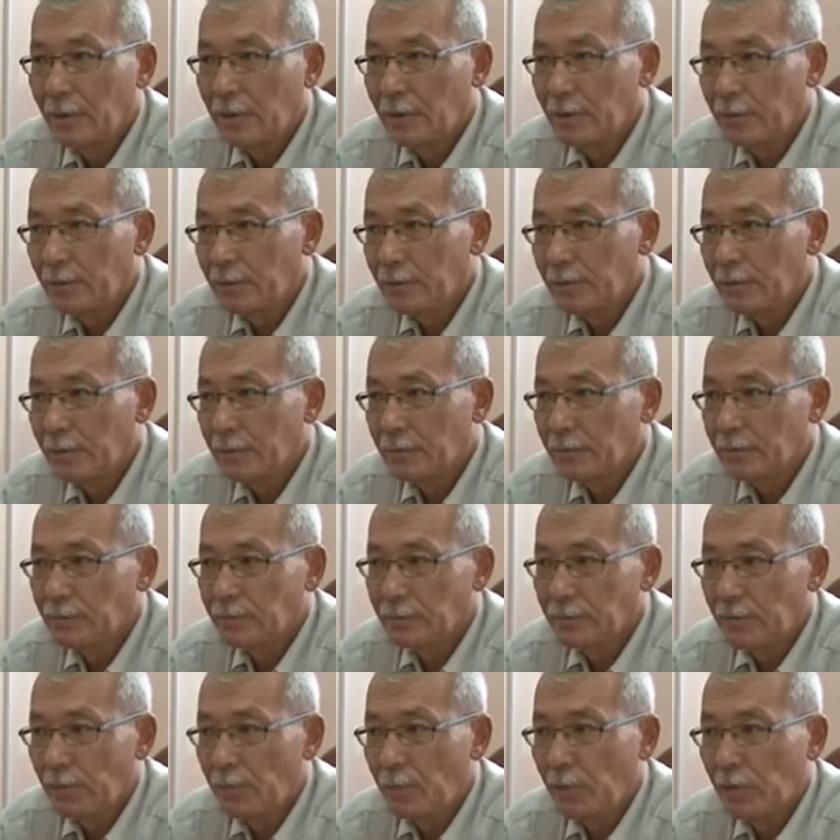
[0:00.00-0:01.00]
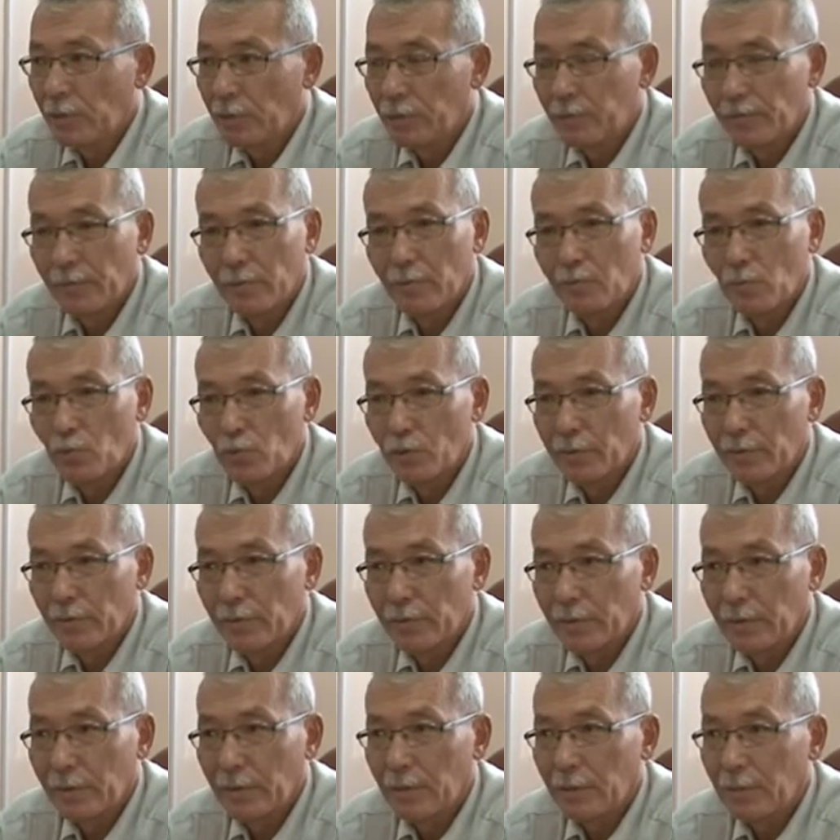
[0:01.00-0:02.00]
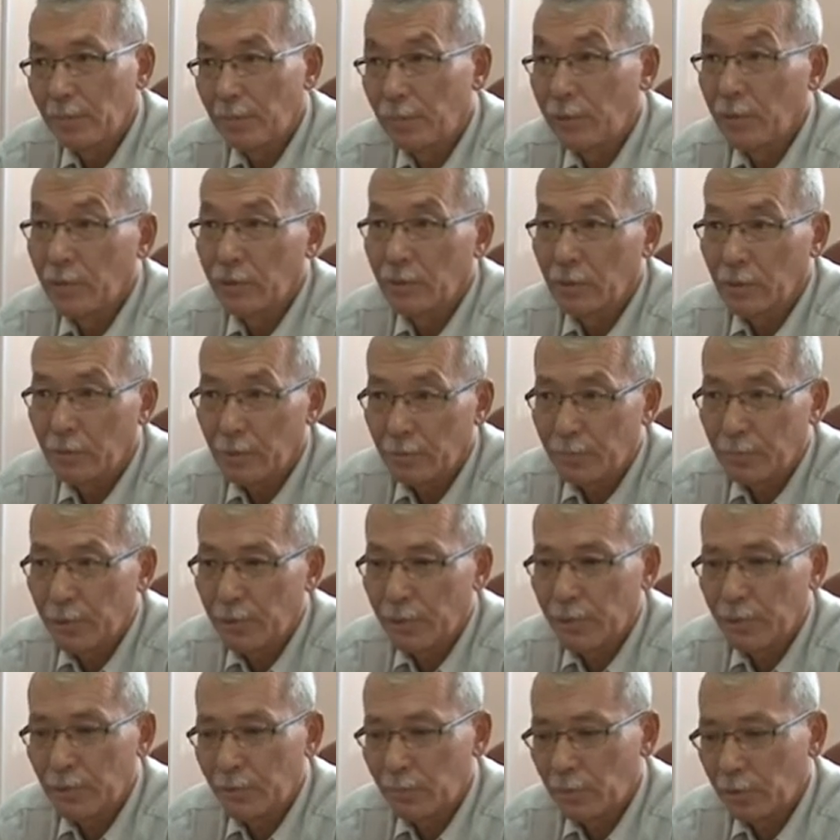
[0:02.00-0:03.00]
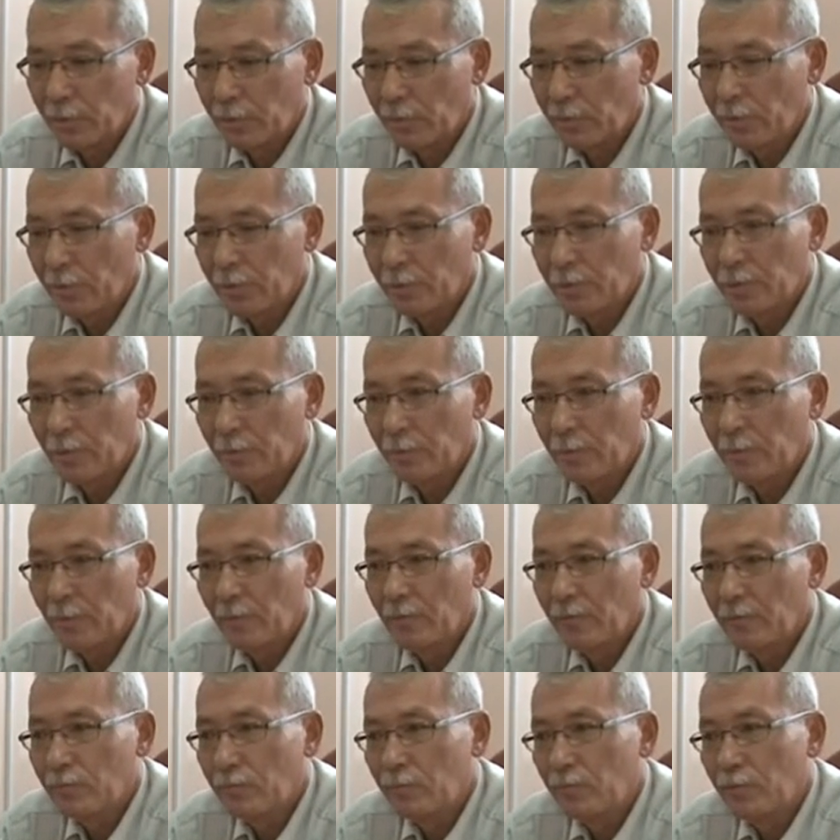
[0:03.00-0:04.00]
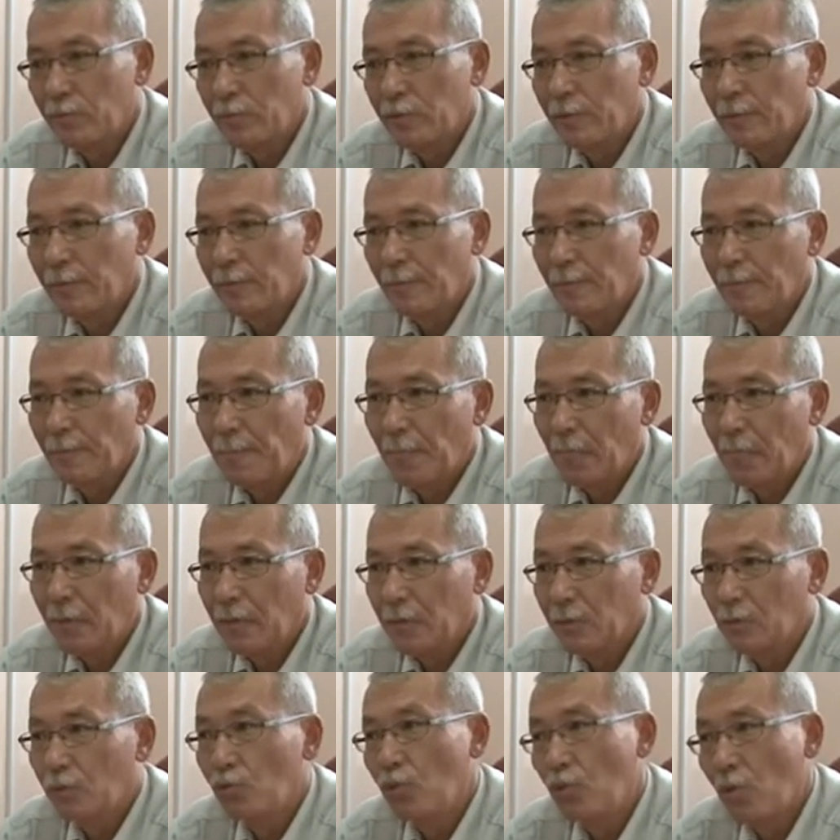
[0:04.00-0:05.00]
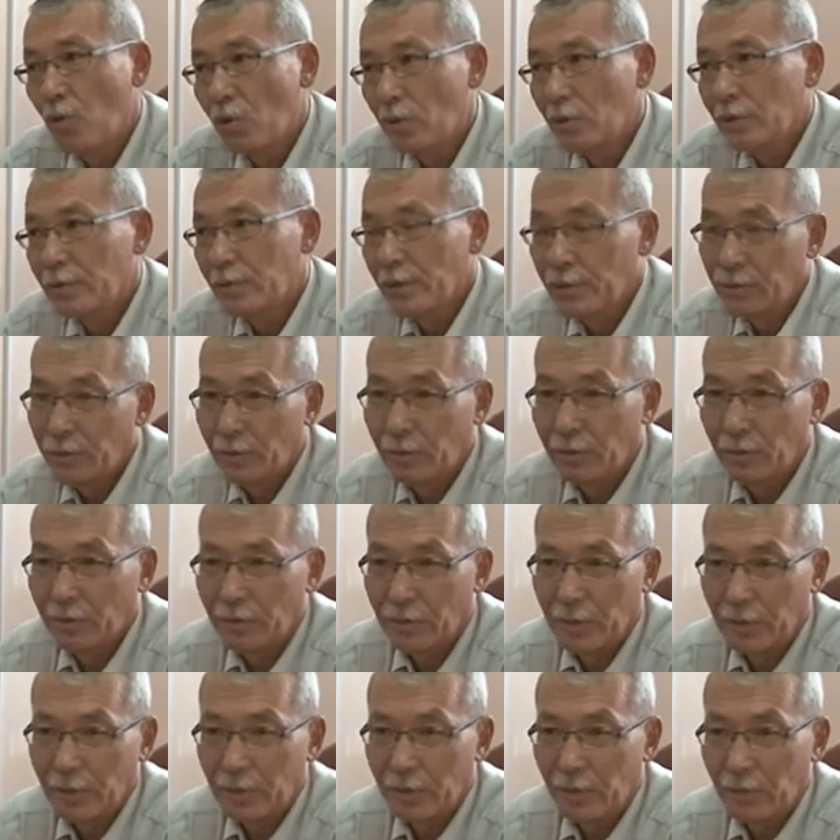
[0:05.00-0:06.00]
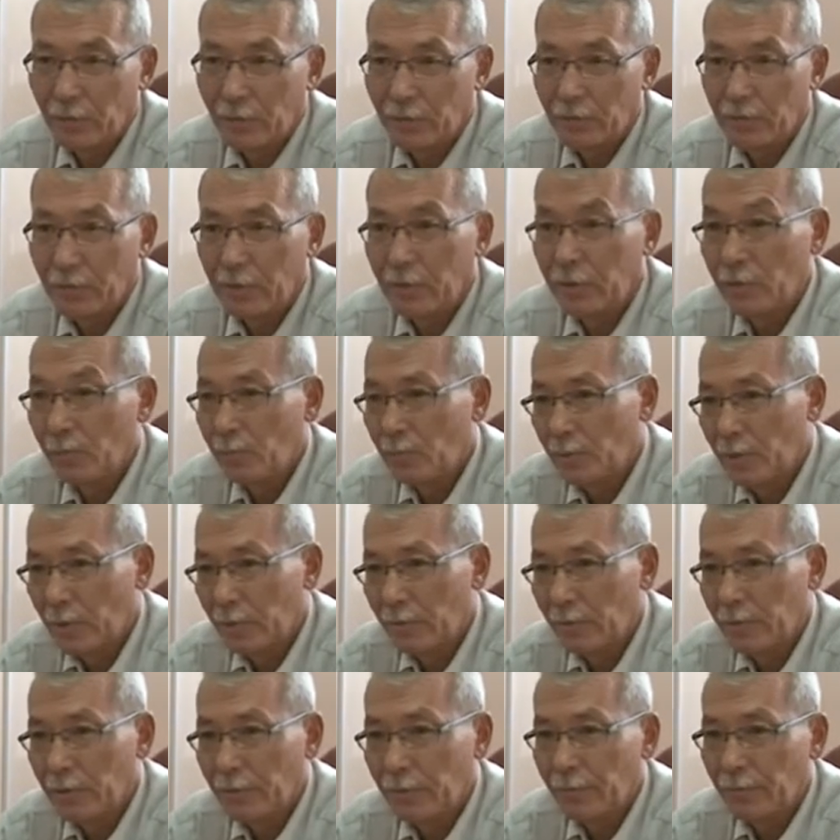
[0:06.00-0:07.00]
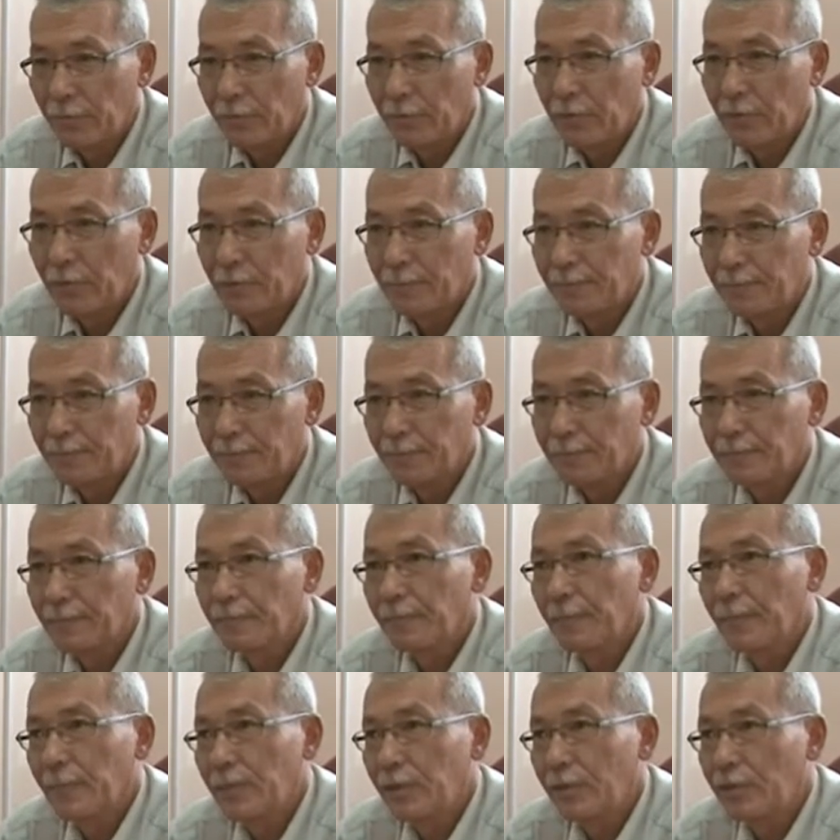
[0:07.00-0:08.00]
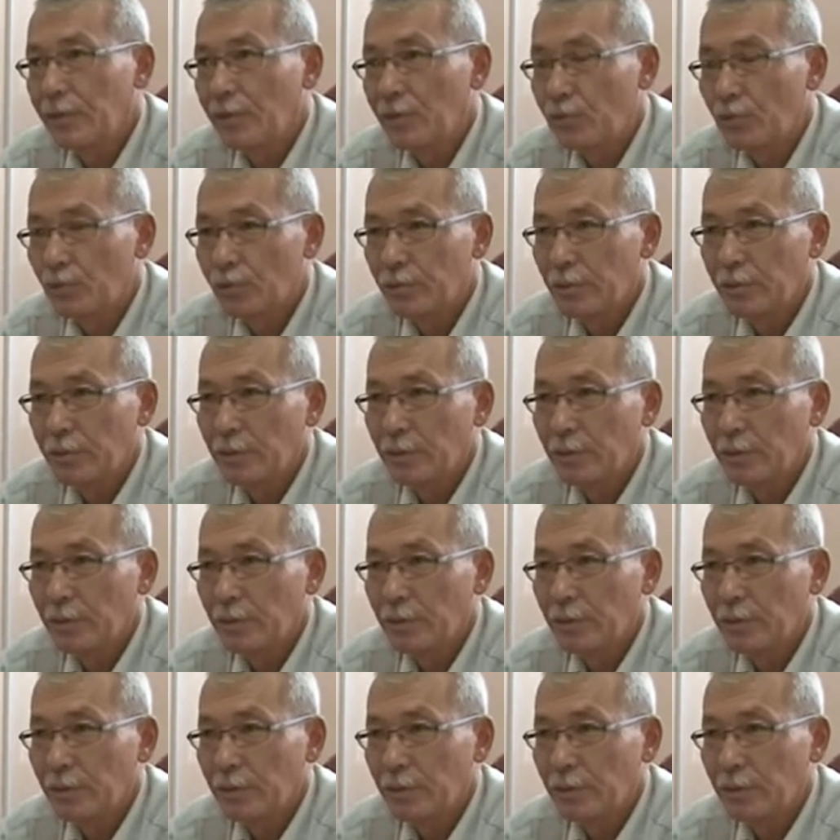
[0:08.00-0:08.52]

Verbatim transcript: э, имелась возможность э, проектным организациям уже до начала строительства исправить все недочеты,